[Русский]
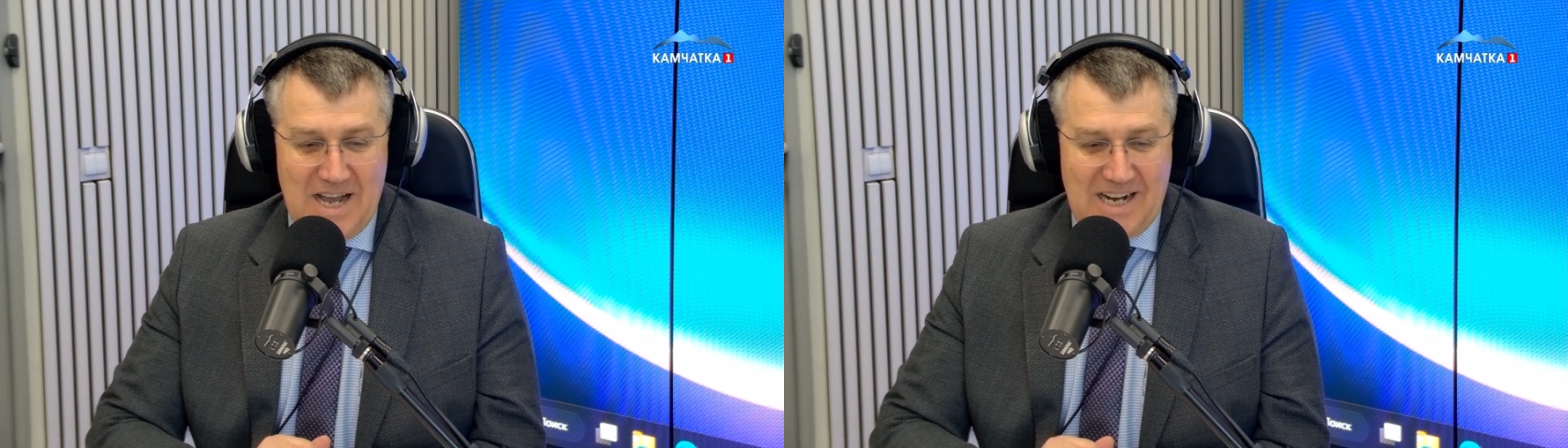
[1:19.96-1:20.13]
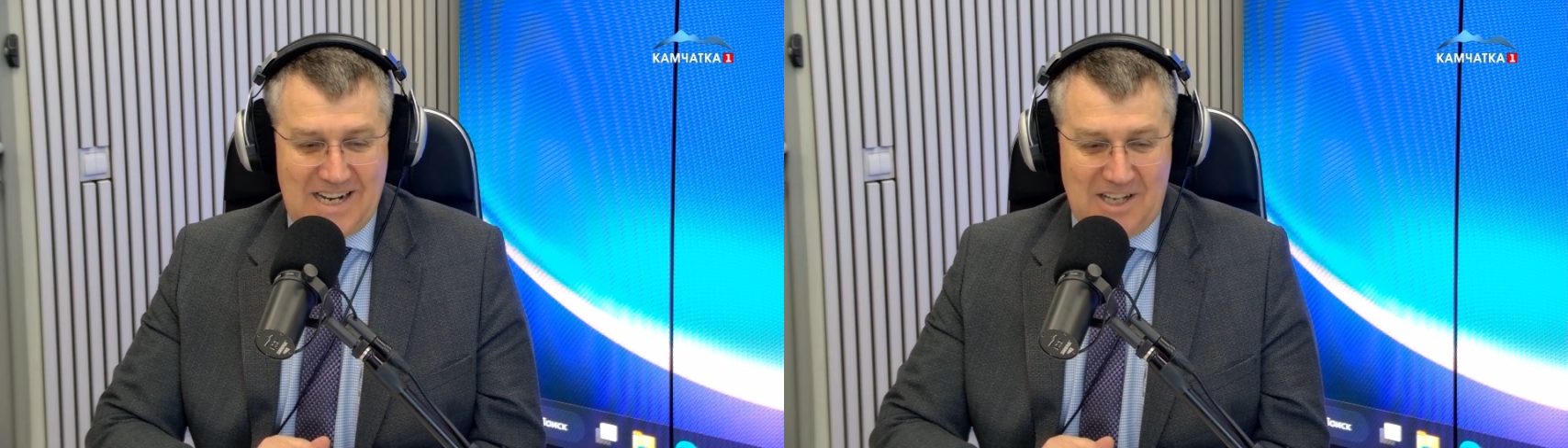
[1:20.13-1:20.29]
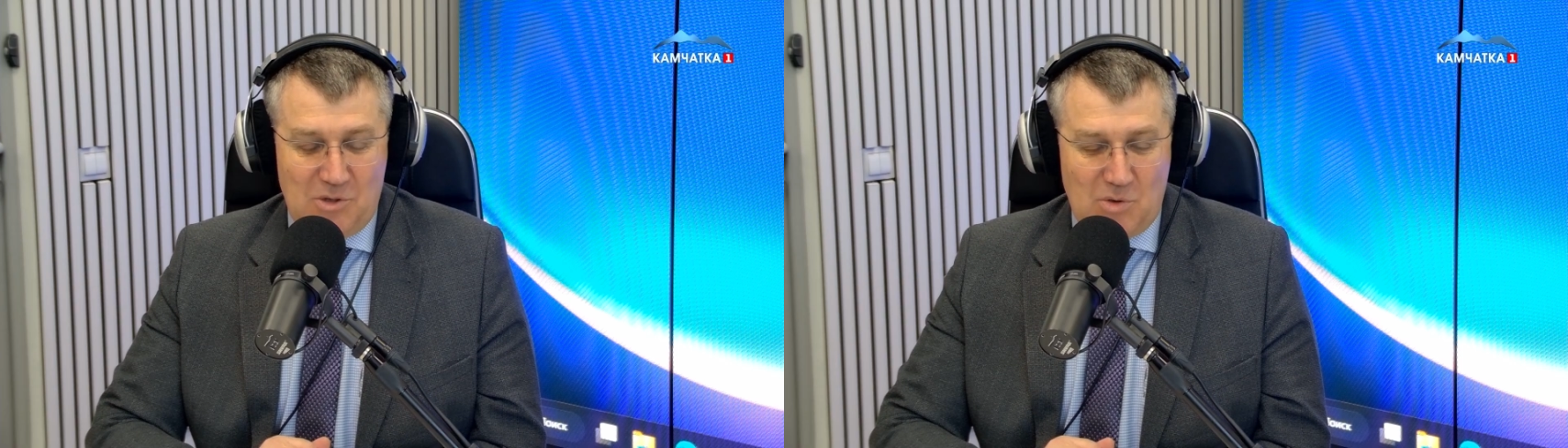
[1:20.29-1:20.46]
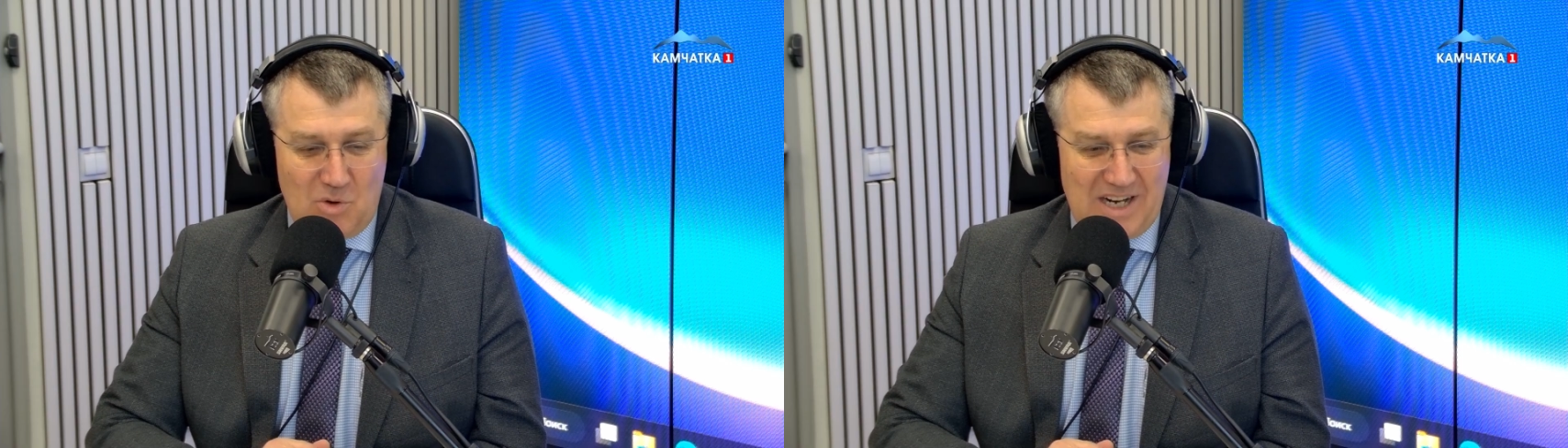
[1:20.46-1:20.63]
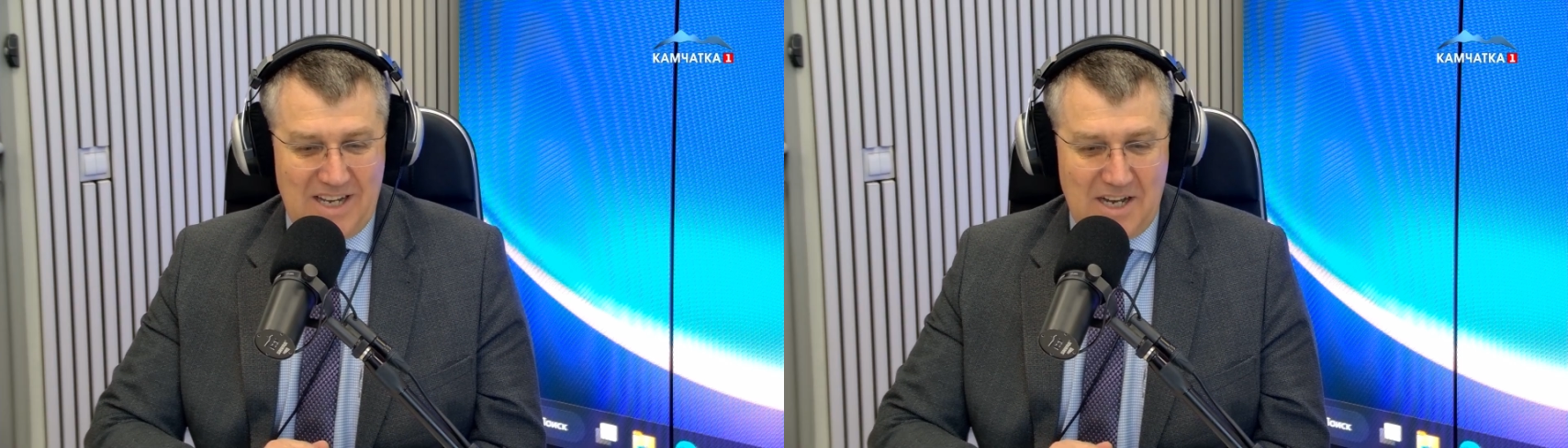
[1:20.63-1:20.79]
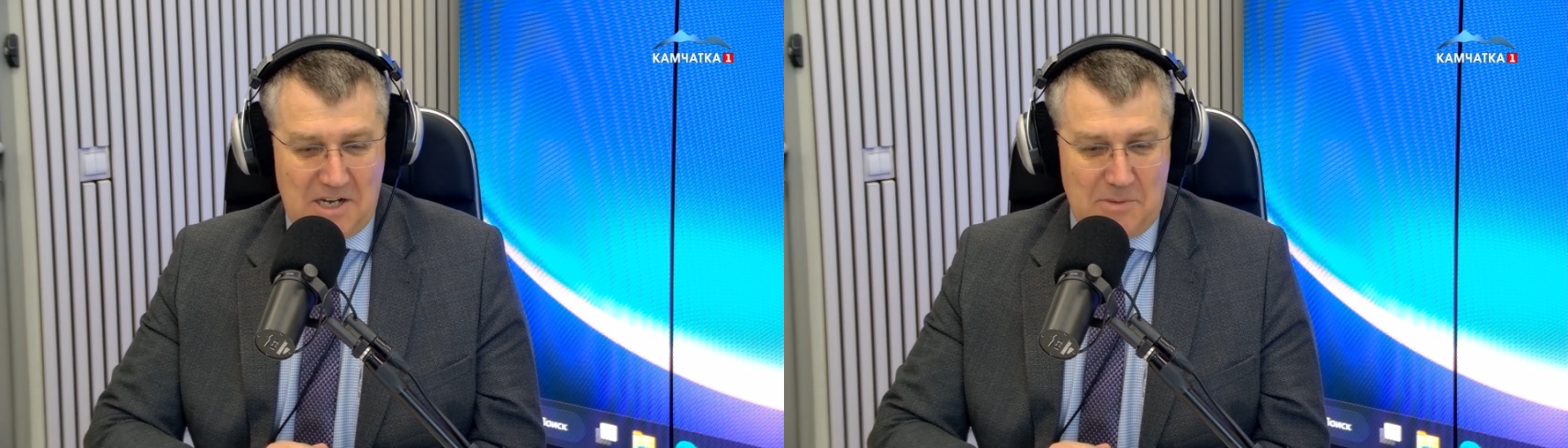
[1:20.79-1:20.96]

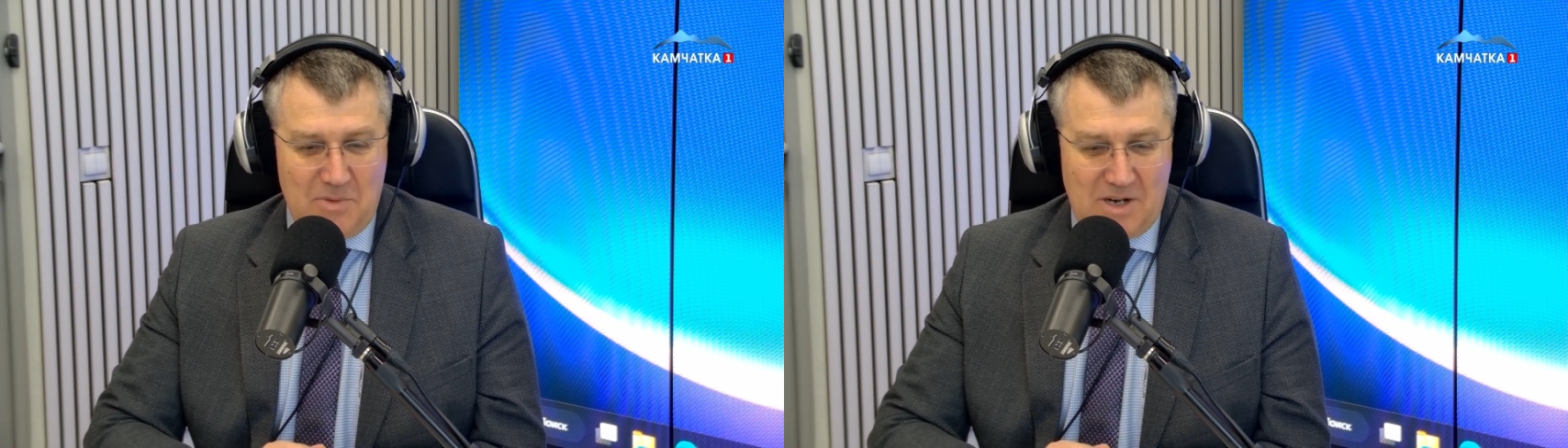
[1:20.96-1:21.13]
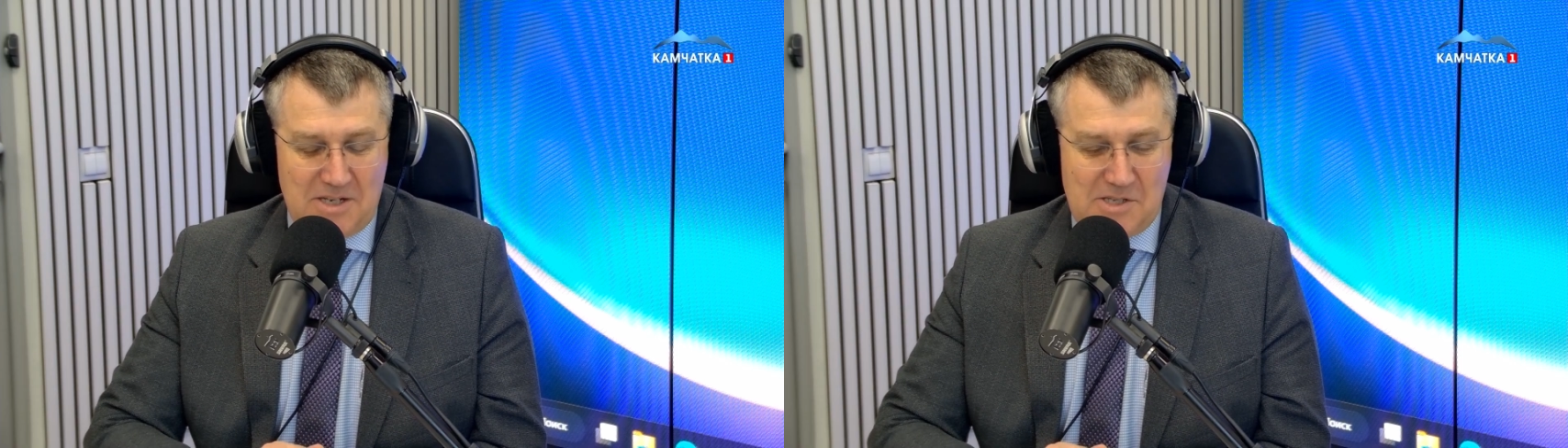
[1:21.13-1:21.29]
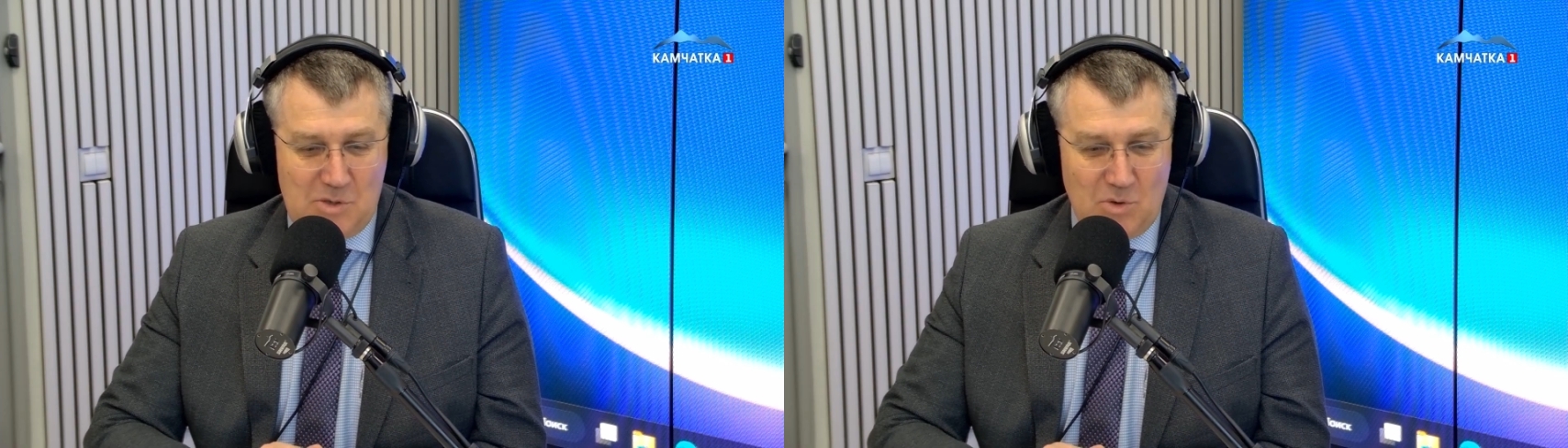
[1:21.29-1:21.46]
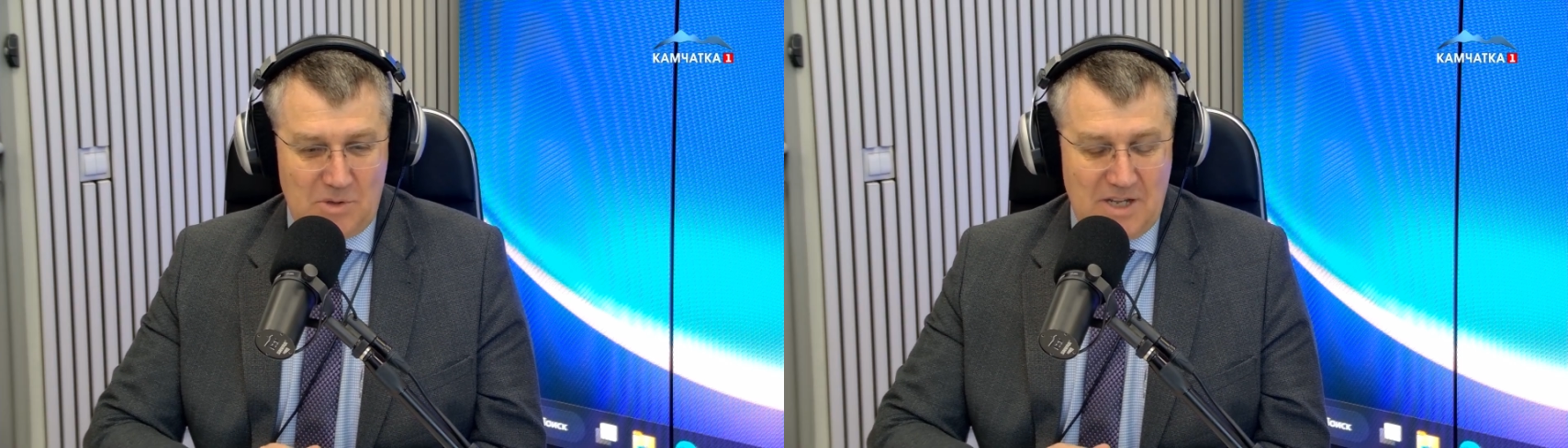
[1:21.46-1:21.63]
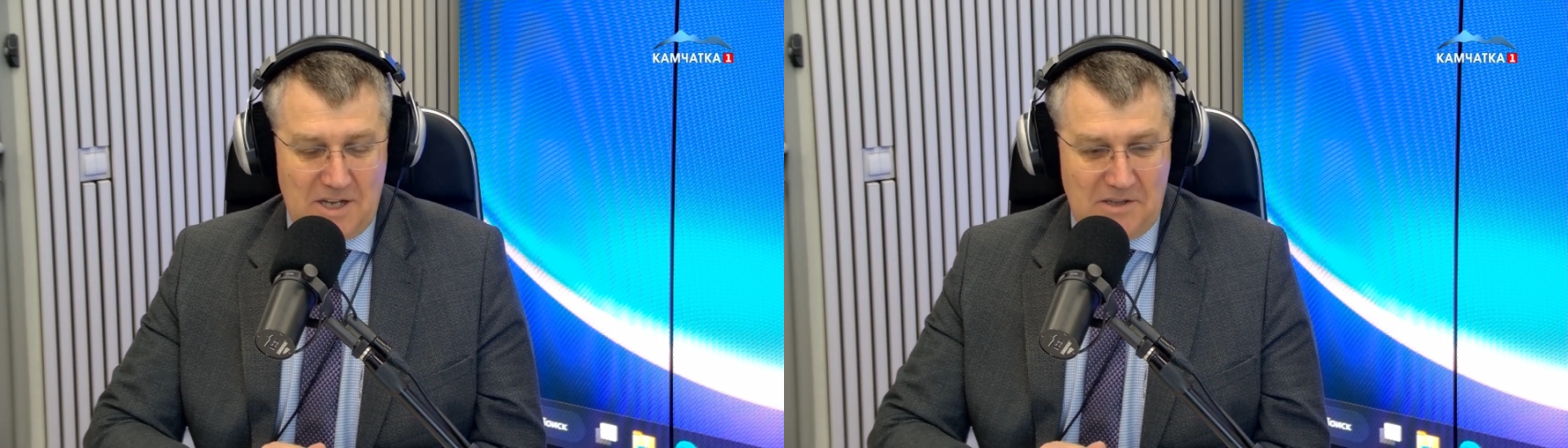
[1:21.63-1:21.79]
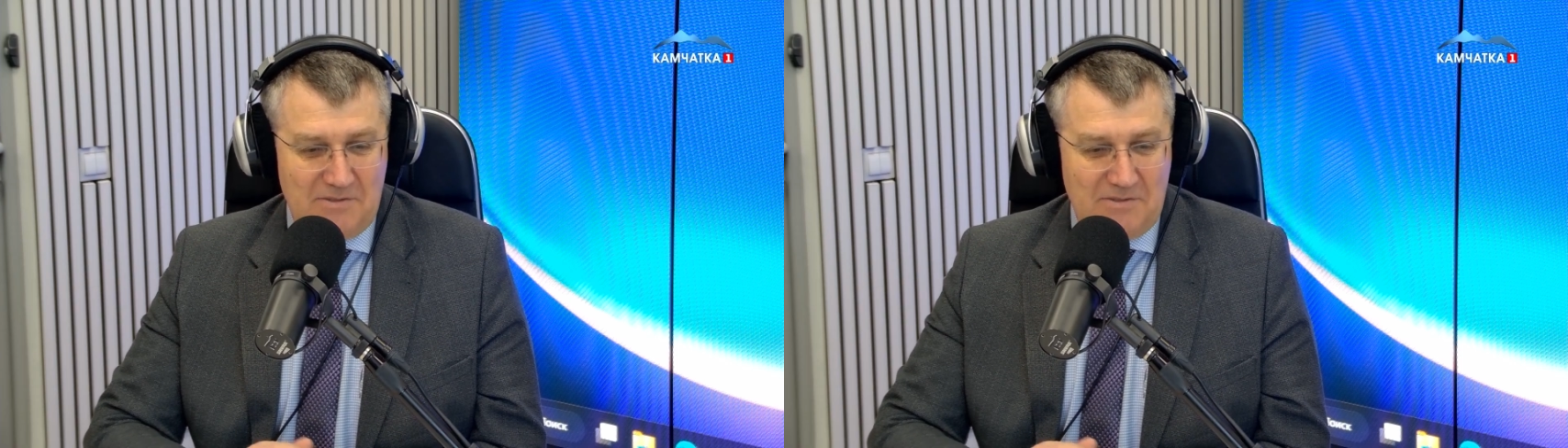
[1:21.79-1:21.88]
который якобы растет на